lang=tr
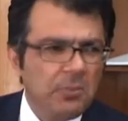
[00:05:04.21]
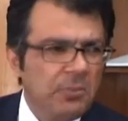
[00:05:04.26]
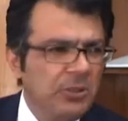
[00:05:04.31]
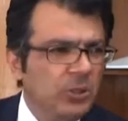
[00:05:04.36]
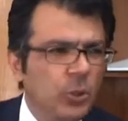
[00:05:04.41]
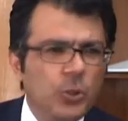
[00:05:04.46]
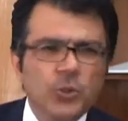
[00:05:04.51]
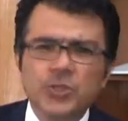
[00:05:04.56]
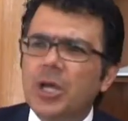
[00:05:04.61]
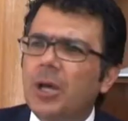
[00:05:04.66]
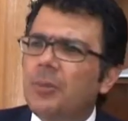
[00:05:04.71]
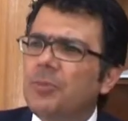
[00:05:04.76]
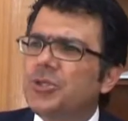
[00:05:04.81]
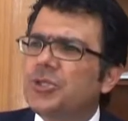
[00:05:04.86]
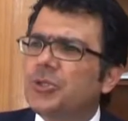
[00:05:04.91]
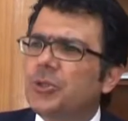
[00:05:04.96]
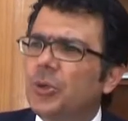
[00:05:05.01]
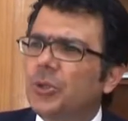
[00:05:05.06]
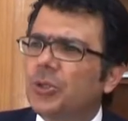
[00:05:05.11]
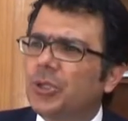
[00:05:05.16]

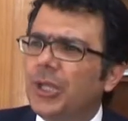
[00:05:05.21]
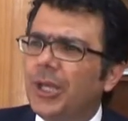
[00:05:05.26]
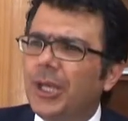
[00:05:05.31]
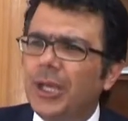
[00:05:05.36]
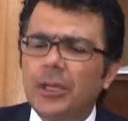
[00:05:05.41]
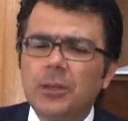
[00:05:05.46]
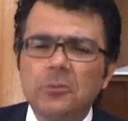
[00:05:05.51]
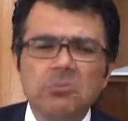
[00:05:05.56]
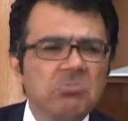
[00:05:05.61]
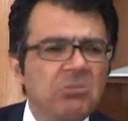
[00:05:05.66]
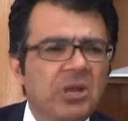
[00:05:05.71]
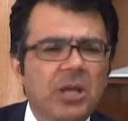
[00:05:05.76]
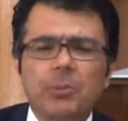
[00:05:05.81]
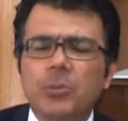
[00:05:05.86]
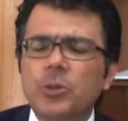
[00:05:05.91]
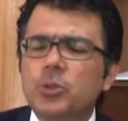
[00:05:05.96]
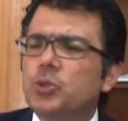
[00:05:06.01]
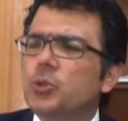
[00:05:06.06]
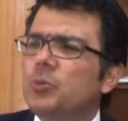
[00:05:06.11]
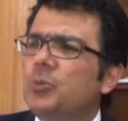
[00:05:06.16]
1964'te
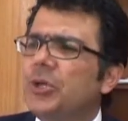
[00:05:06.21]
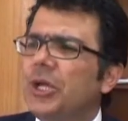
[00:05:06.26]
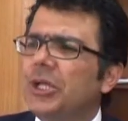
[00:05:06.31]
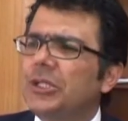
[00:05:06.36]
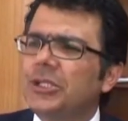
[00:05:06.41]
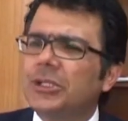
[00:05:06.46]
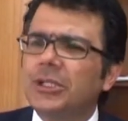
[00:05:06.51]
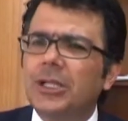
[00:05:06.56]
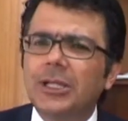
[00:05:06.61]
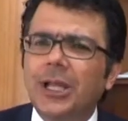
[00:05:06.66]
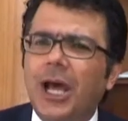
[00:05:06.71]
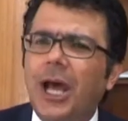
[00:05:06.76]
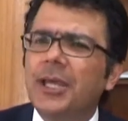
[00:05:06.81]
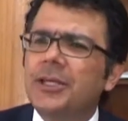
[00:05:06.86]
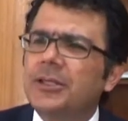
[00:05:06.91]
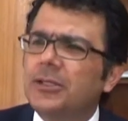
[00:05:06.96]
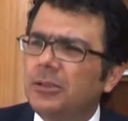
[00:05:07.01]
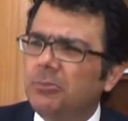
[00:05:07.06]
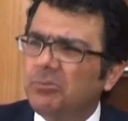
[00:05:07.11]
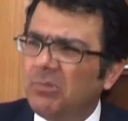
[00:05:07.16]
Kıbrıs Cumhuriyeti'nden
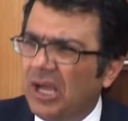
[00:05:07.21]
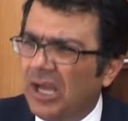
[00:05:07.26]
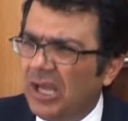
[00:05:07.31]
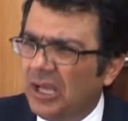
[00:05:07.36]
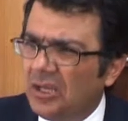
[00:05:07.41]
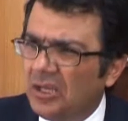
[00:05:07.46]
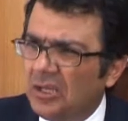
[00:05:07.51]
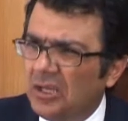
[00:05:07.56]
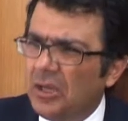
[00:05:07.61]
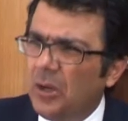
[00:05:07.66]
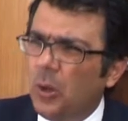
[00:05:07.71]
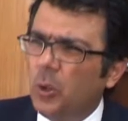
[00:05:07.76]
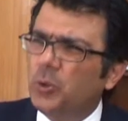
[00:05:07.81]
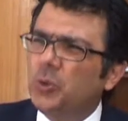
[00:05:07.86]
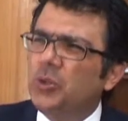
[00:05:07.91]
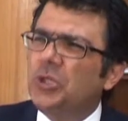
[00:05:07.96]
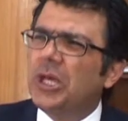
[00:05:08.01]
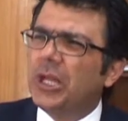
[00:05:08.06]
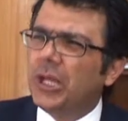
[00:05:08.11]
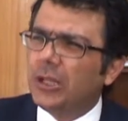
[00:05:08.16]
ayrılma,
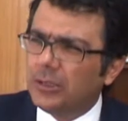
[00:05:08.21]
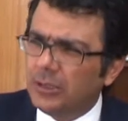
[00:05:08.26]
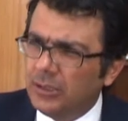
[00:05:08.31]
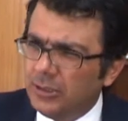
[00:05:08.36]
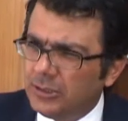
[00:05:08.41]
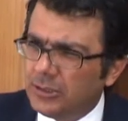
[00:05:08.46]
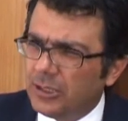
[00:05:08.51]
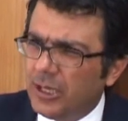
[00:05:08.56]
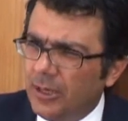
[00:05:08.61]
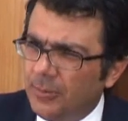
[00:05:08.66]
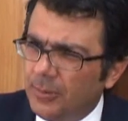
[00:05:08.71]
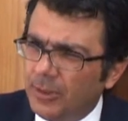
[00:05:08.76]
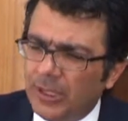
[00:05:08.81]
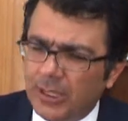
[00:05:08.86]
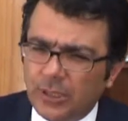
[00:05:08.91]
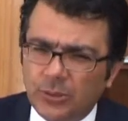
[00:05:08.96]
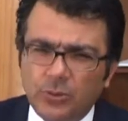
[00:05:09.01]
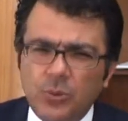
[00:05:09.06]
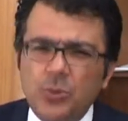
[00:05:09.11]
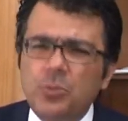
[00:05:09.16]
onun yarattığı
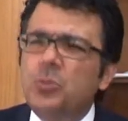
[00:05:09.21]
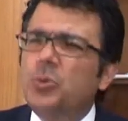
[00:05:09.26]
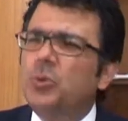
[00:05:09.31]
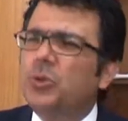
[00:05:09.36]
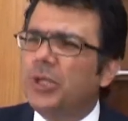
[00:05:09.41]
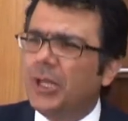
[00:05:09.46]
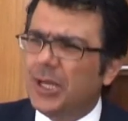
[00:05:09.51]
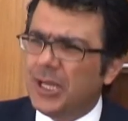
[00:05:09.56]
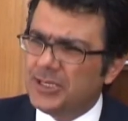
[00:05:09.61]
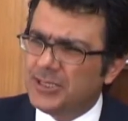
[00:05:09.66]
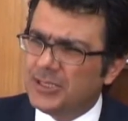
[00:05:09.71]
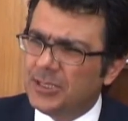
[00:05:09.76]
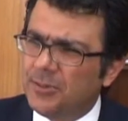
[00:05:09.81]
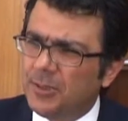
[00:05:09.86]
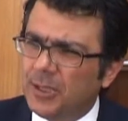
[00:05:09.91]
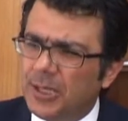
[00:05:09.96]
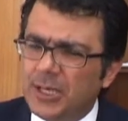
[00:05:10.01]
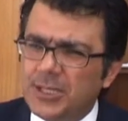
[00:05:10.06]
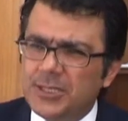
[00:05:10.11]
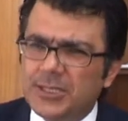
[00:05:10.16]
travmalar. Tüm bunlar aslına
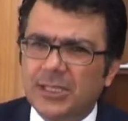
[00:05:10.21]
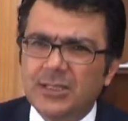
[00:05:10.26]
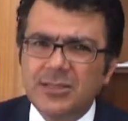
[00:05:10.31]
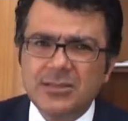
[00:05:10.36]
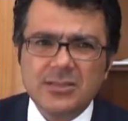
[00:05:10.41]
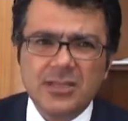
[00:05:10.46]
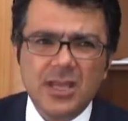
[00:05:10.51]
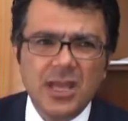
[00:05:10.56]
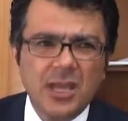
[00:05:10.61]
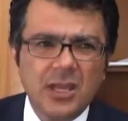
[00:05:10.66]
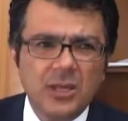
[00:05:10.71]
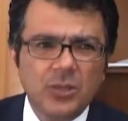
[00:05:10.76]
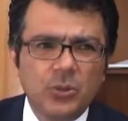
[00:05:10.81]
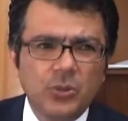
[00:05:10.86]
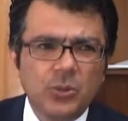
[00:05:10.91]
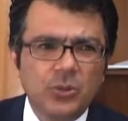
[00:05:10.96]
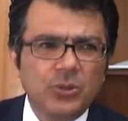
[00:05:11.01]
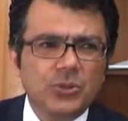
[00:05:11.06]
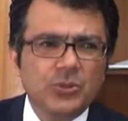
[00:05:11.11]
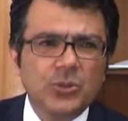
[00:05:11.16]
bakarsanız
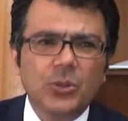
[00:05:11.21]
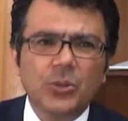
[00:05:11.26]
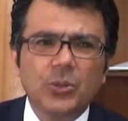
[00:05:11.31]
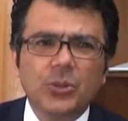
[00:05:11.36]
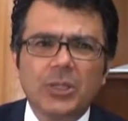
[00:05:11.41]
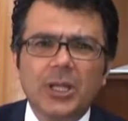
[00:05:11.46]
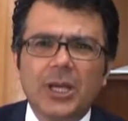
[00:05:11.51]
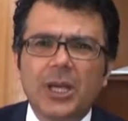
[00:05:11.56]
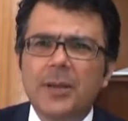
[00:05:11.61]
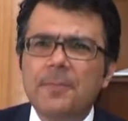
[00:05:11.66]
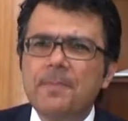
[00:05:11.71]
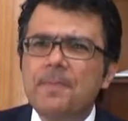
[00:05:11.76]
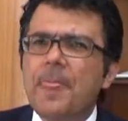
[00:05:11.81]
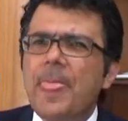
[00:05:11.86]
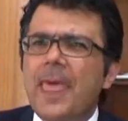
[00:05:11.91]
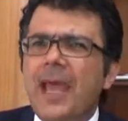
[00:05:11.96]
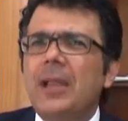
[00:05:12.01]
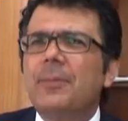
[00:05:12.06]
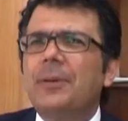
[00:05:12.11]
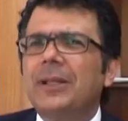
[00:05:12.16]
günün sonunda
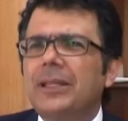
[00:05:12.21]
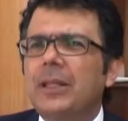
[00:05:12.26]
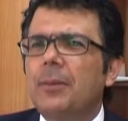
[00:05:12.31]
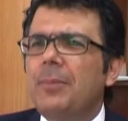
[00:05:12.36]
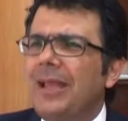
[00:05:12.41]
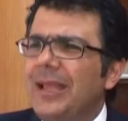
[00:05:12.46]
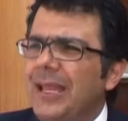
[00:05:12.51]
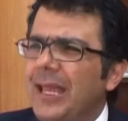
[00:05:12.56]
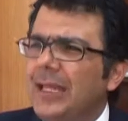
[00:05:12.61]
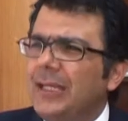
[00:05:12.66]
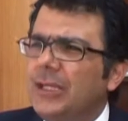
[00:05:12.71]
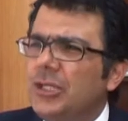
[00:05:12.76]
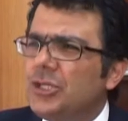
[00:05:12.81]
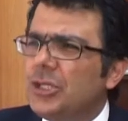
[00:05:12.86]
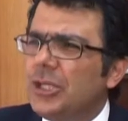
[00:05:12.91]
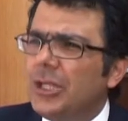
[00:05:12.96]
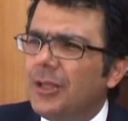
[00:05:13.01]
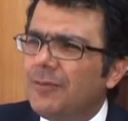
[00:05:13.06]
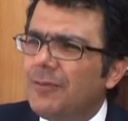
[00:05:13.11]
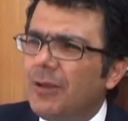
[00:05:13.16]
elbette belli
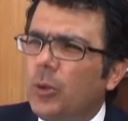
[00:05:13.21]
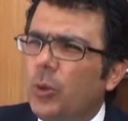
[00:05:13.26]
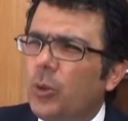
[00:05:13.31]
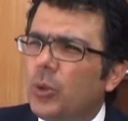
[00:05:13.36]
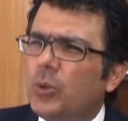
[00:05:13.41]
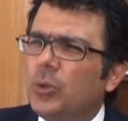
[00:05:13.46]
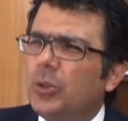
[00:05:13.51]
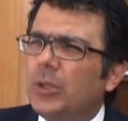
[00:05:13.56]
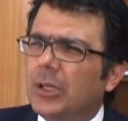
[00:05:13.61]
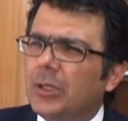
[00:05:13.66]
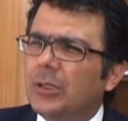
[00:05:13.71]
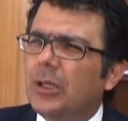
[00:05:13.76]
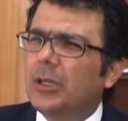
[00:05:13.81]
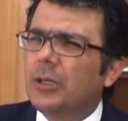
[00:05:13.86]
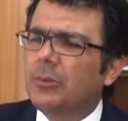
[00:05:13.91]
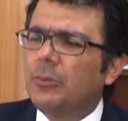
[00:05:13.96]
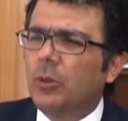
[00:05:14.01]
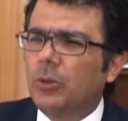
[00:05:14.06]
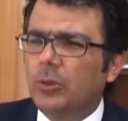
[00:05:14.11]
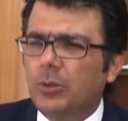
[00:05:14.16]
endişeler ve korkuların
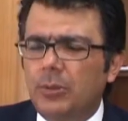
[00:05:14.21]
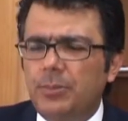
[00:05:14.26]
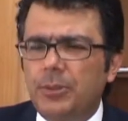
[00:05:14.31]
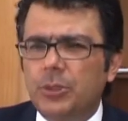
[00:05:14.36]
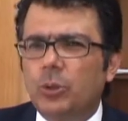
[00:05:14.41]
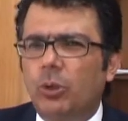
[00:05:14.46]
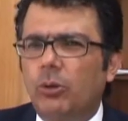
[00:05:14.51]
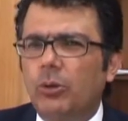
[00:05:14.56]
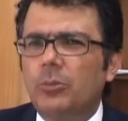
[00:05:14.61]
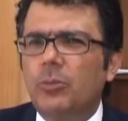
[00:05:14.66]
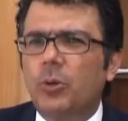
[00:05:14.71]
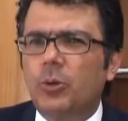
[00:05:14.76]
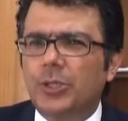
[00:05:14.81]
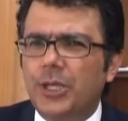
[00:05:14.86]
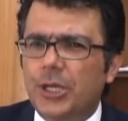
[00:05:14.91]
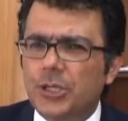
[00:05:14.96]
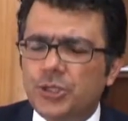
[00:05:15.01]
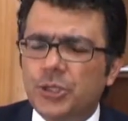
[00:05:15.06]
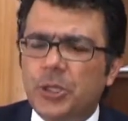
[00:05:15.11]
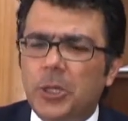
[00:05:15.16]
hakim olduğu bir toplum
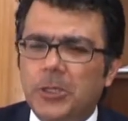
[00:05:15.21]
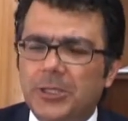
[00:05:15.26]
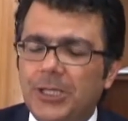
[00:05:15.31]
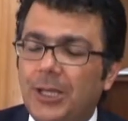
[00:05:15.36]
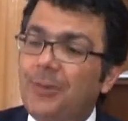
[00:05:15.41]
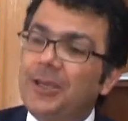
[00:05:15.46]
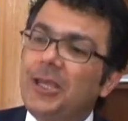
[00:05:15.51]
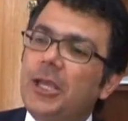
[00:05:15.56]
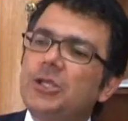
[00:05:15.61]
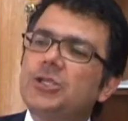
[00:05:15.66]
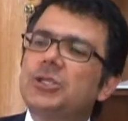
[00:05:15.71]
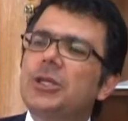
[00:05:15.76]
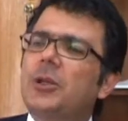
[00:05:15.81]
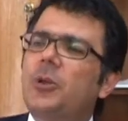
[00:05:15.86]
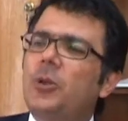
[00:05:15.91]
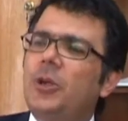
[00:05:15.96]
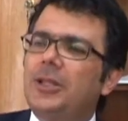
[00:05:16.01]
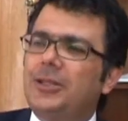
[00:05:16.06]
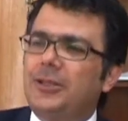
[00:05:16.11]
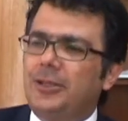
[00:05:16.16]
ortaya çıkardı. Ama gençler
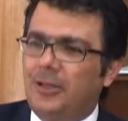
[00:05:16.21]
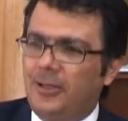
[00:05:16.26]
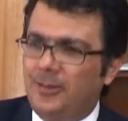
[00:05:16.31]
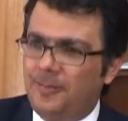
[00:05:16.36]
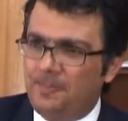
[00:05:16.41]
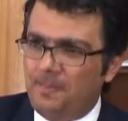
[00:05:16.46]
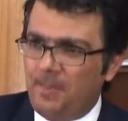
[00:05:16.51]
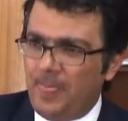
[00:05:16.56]
öyle değil.